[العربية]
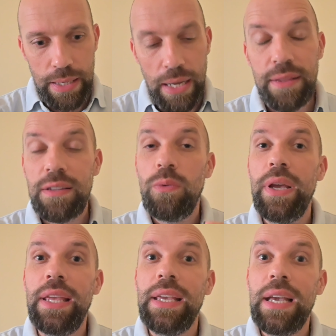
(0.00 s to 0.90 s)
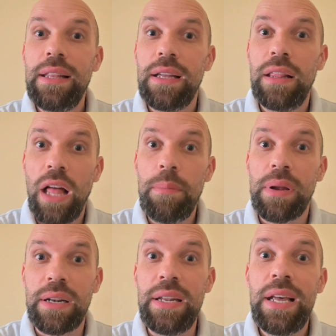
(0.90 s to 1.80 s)
حتى وان كان هذا
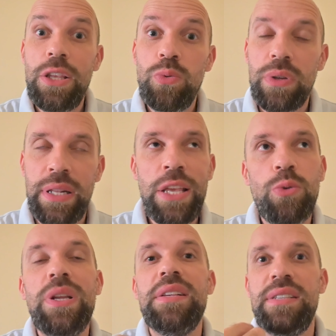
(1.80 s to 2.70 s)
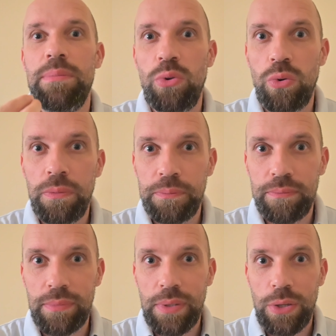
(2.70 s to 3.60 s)
الامر لا لا يناسبه
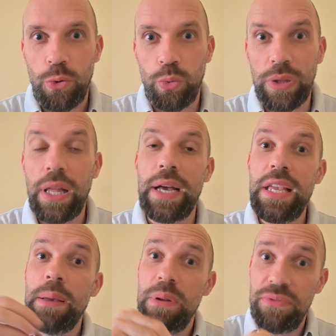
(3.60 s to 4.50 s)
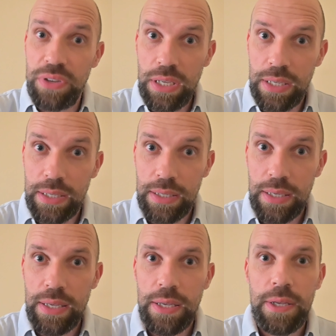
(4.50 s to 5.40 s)
وتلقاه يعمل فيه
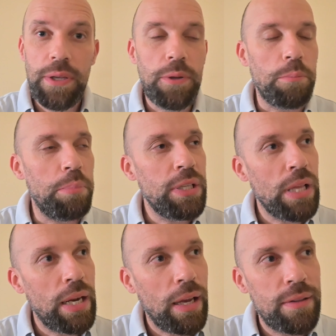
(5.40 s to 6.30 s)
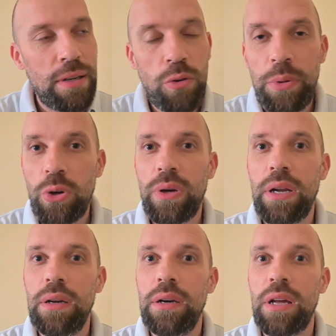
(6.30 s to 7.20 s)
بطريقه او
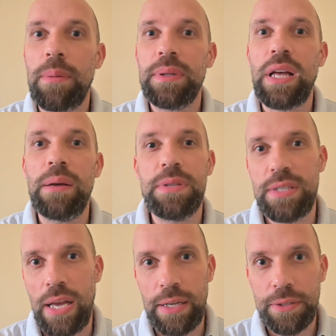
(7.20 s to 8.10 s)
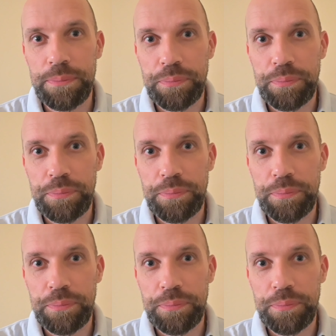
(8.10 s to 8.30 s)
باخرى ربطها بالسعاده